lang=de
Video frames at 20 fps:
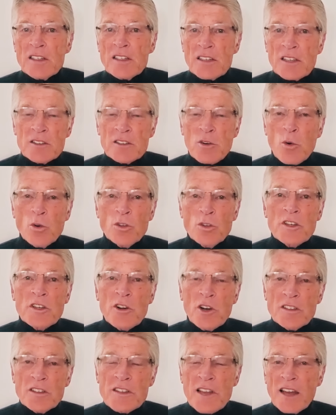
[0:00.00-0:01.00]
dass große
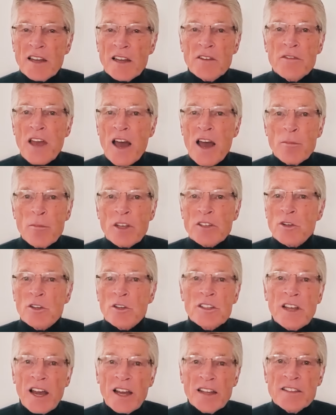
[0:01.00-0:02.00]
Konzerne wie
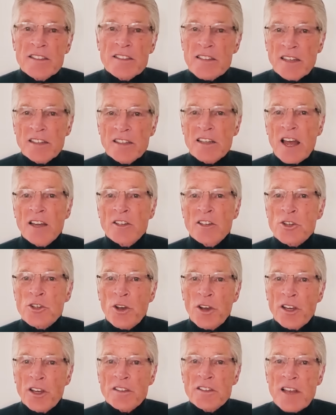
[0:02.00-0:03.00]
Amazon keinen Cent an
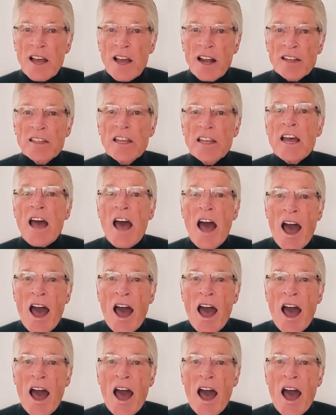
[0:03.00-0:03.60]
Steuern zahlen,